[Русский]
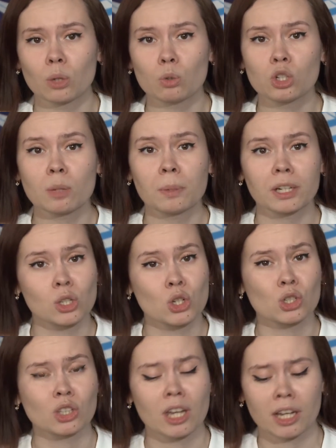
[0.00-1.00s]

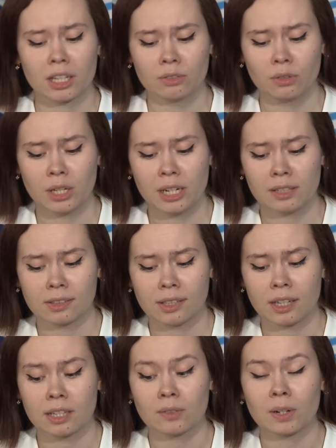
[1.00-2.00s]
научно-практическая
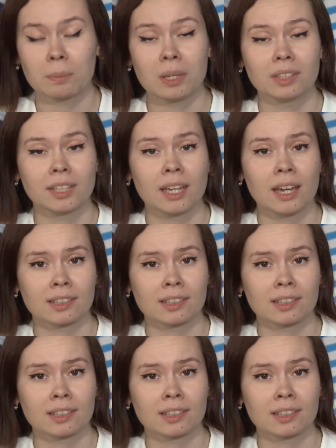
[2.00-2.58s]
конференция Европейской